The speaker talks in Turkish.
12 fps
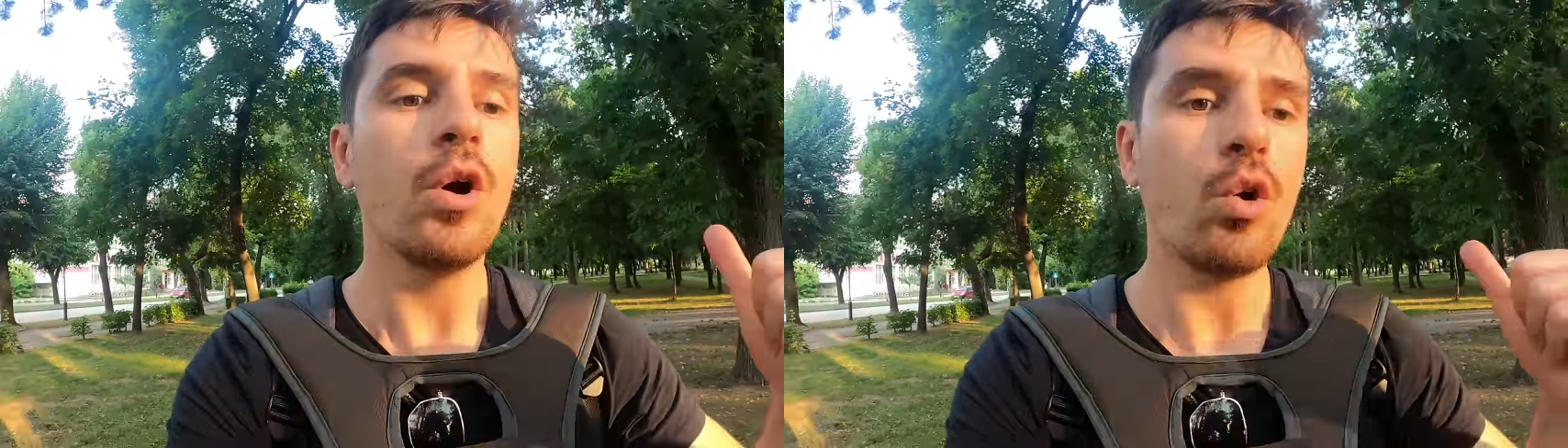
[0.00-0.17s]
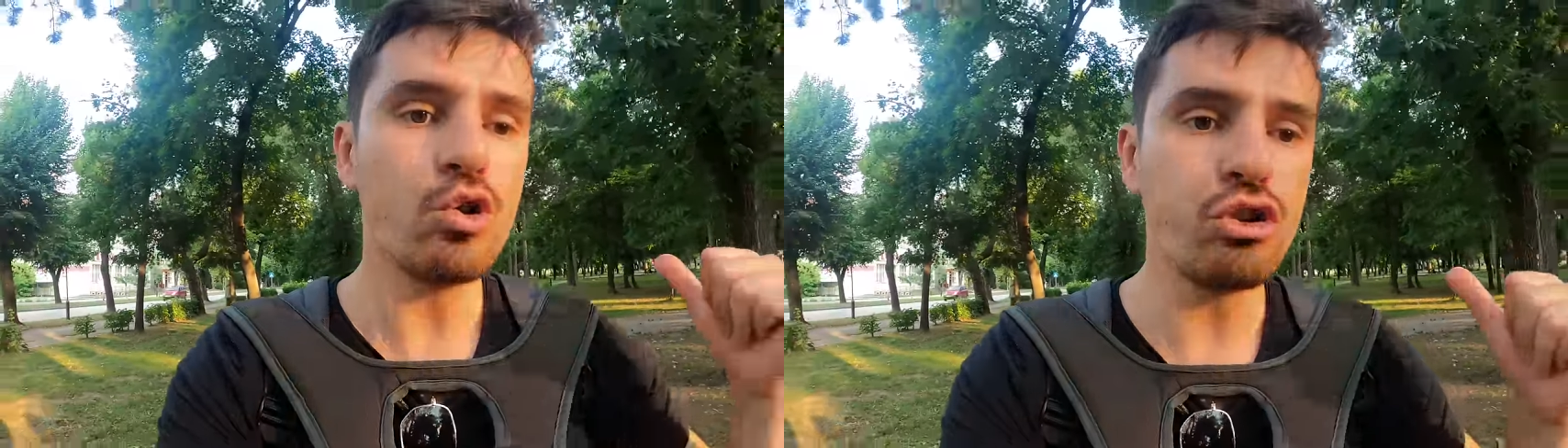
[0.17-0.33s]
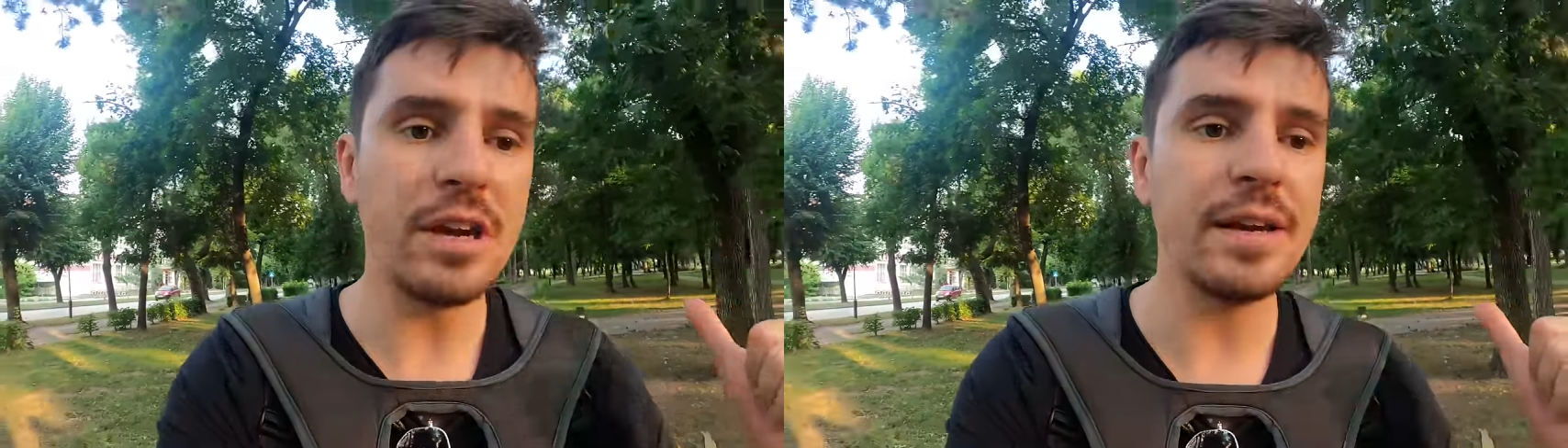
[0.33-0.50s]

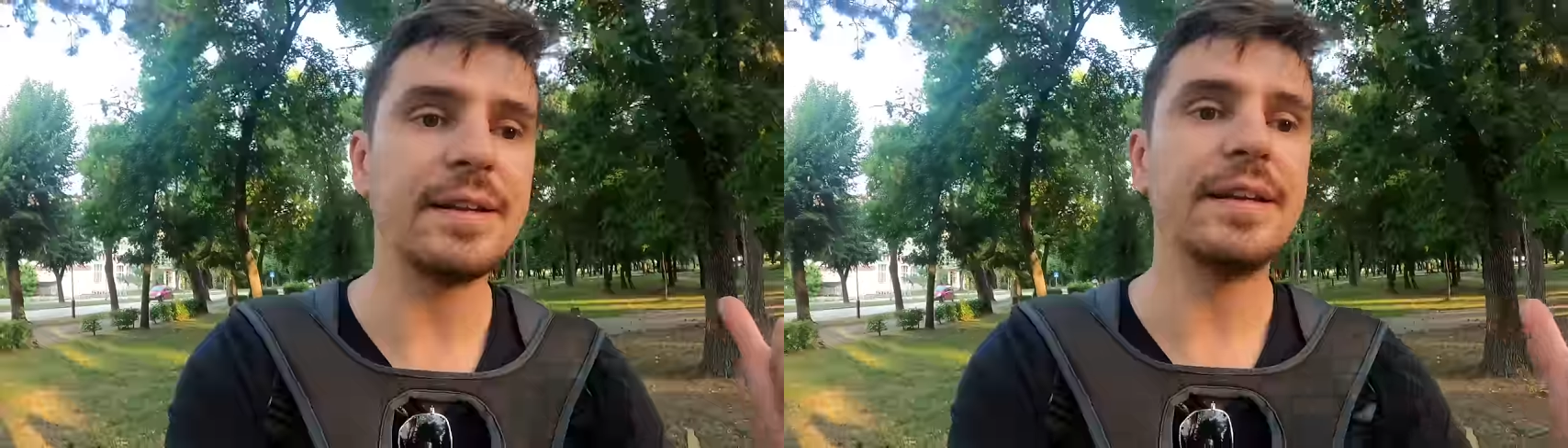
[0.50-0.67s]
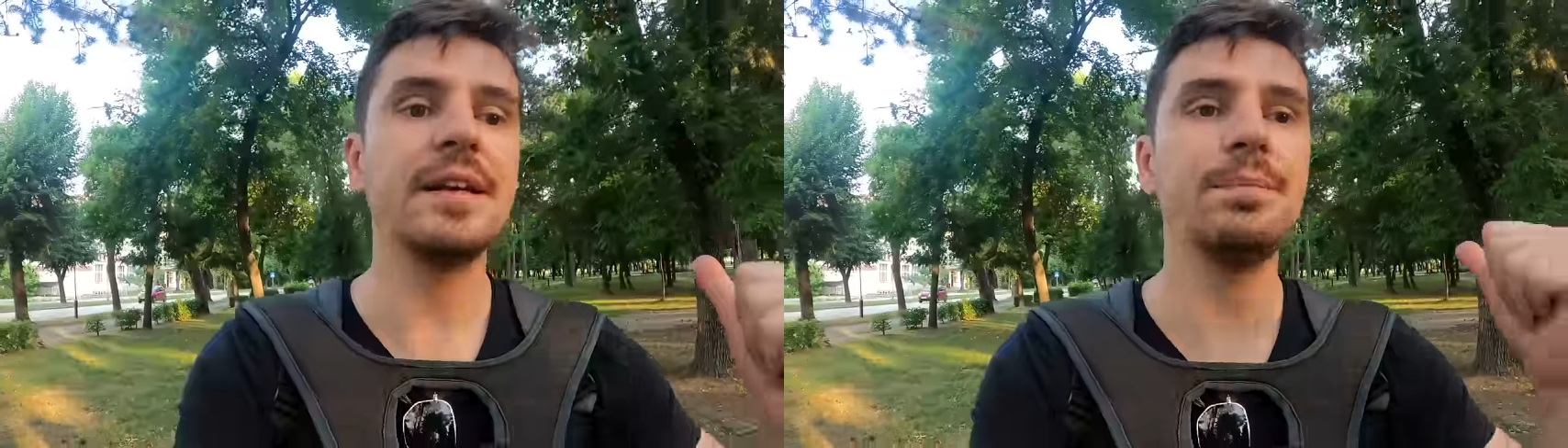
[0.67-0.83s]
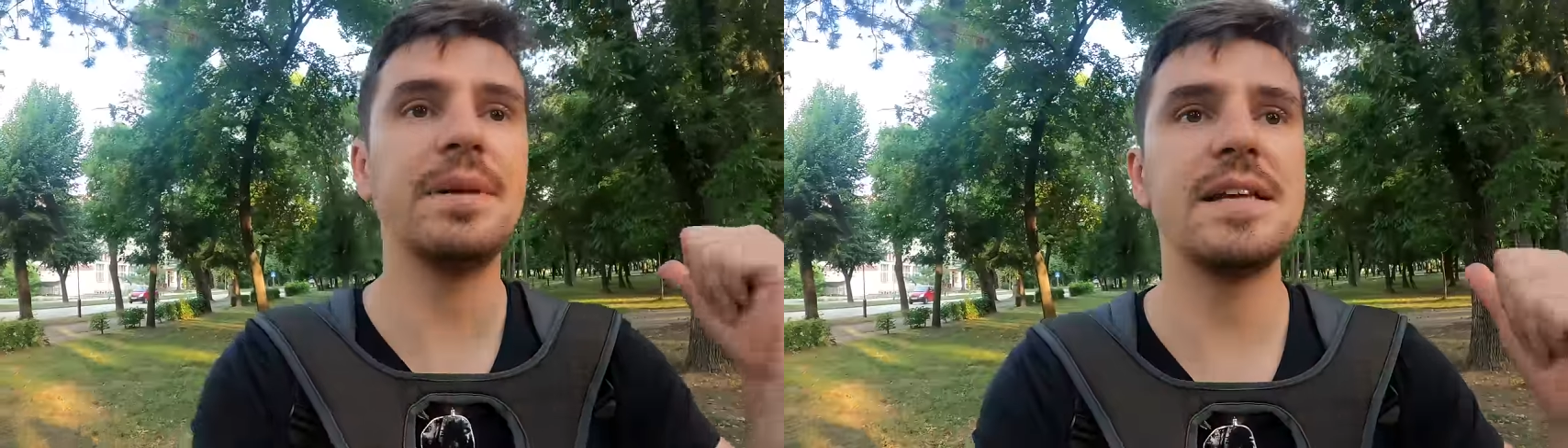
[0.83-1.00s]
O şehir
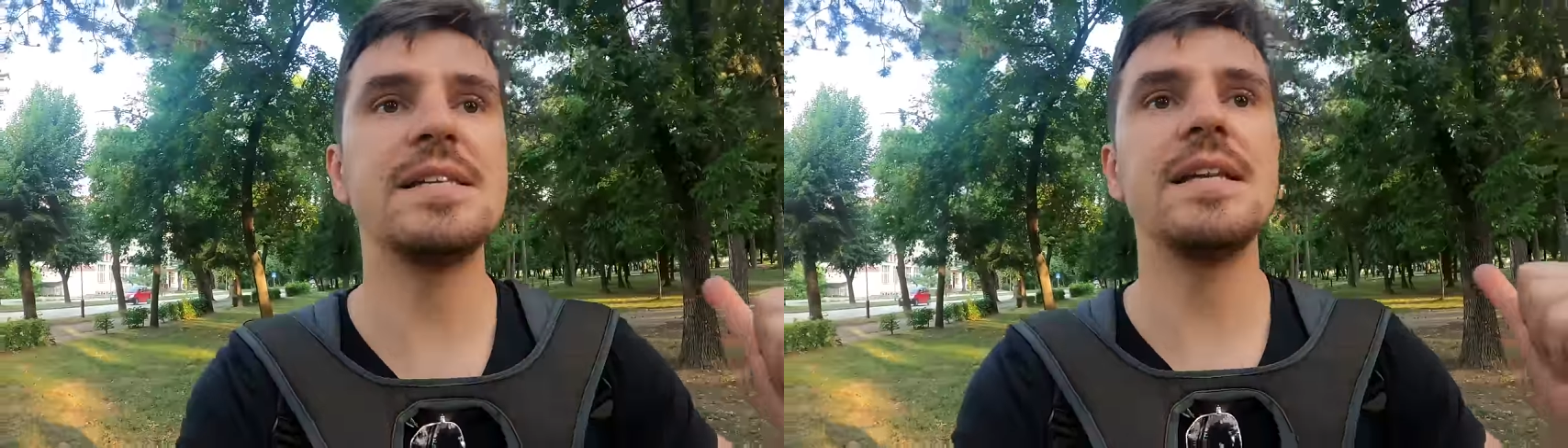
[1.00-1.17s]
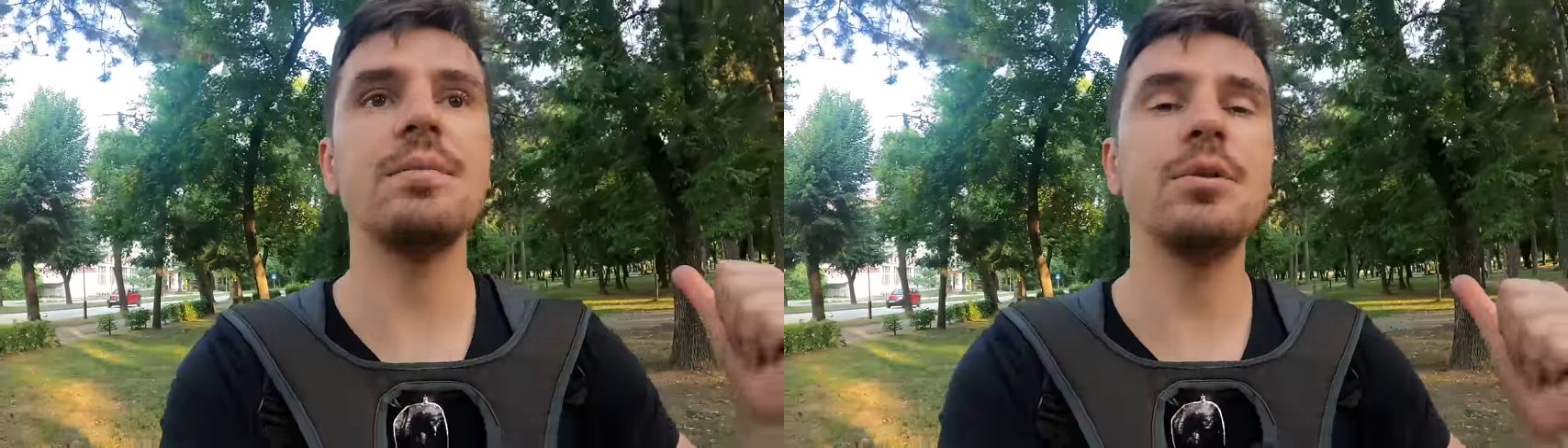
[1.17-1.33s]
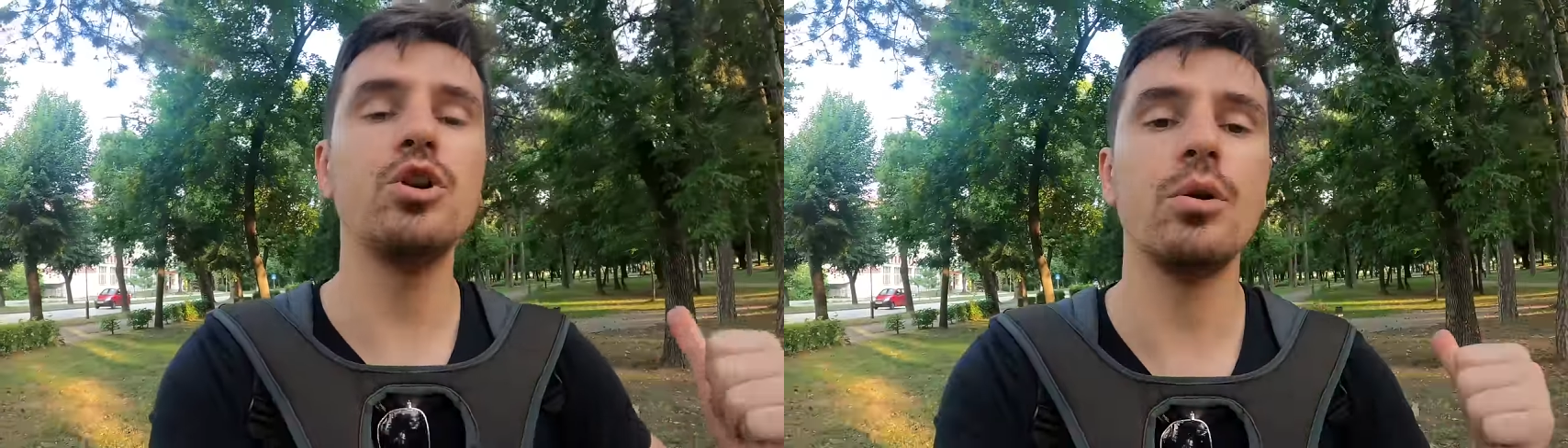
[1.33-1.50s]
girip
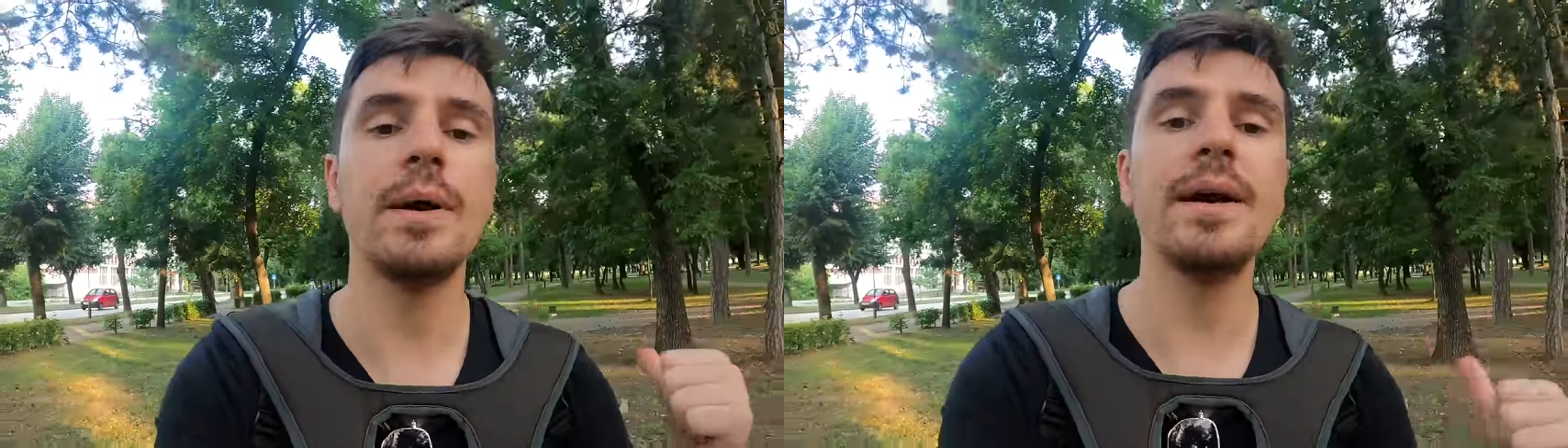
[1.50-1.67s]
gezilebiliyor.